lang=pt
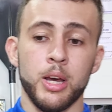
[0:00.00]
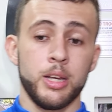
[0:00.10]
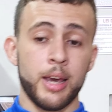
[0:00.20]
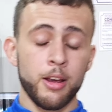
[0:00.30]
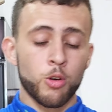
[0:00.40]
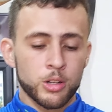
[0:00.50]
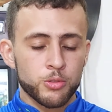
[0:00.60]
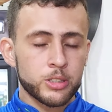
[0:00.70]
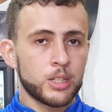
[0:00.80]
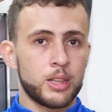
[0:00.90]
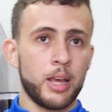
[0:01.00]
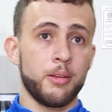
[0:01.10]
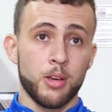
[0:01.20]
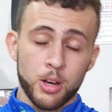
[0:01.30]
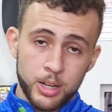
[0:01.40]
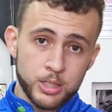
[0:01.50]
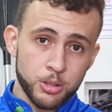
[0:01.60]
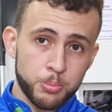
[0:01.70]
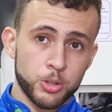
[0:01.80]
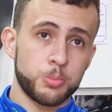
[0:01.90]
E aí quando você tem, esse é
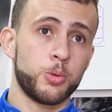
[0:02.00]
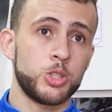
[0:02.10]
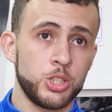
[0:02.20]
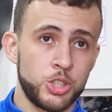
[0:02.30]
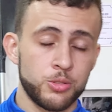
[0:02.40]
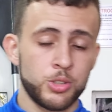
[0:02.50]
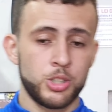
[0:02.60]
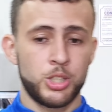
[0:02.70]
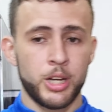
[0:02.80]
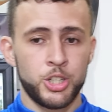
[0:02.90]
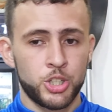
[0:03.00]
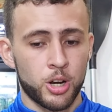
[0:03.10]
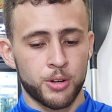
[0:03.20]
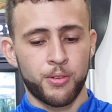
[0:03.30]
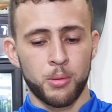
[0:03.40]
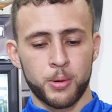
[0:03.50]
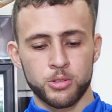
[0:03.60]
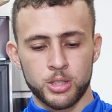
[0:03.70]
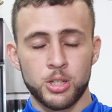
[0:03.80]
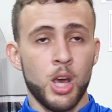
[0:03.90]
um ponto positivo, desde já já falo para
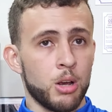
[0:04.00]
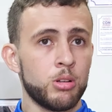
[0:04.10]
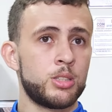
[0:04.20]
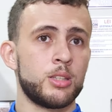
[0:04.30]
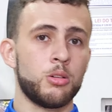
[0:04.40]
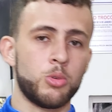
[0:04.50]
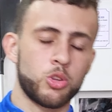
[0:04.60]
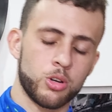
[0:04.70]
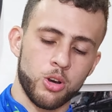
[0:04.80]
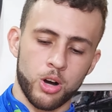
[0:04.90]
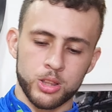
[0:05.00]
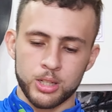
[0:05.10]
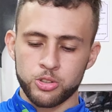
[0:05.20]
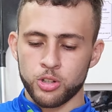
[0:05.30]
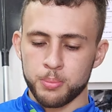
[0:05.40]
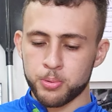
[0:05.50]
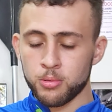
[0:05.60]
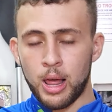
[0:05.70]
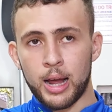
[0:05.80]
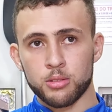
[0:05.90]
vocês. Quando você tem um motor que rotaciona para um
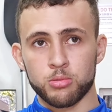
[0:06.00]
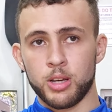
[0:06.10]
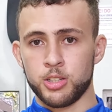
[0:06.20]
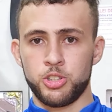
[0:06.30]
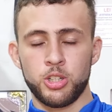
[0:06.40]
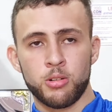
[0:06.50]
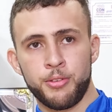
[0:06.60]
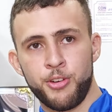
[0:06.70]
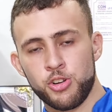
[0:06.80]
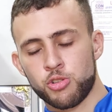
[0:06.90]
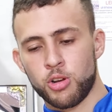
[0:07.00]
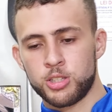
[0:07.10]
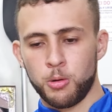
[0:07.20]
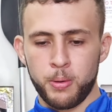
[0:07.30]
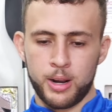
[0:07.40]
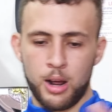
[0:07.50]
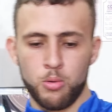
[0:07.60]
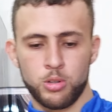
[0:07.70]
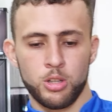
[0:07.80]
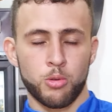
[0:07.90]
lado, ele gira um efeito de torção para cá,
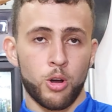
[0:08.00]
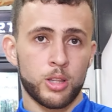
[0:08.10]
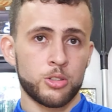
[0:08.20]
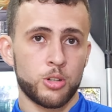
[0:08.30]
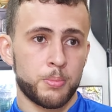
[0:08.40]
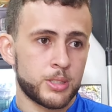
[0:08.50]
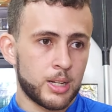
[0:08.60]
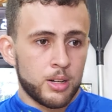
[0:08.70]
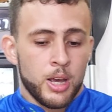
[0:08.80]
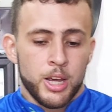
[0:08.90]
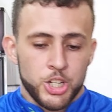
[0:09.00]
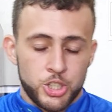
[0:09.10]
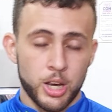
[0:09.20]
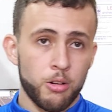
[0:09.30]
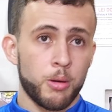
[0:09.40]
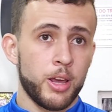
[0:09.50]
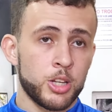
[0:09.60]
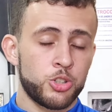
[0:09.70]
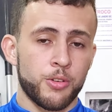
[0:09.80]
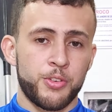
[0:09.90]
um que rotaciona para esse lado e gera
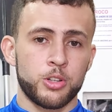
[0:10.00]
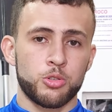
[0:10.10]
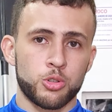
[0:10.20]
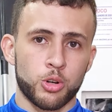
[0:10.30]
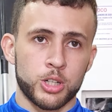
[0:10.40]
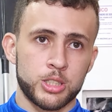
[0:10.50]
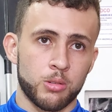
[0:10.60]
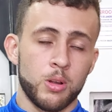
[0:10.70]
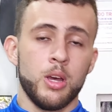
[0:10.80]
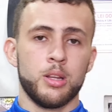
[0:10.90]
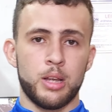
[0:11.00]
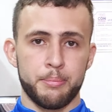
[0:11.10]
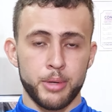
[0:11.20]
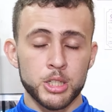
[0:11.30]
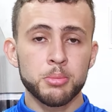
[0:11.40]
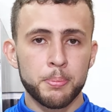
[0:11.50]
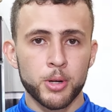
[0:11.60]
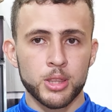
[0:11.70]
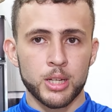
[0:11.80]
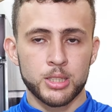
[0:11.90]
este efeito de torção da mesma
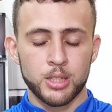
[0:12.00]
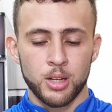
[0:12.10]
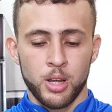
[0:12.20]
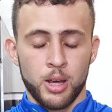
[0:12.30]
potência,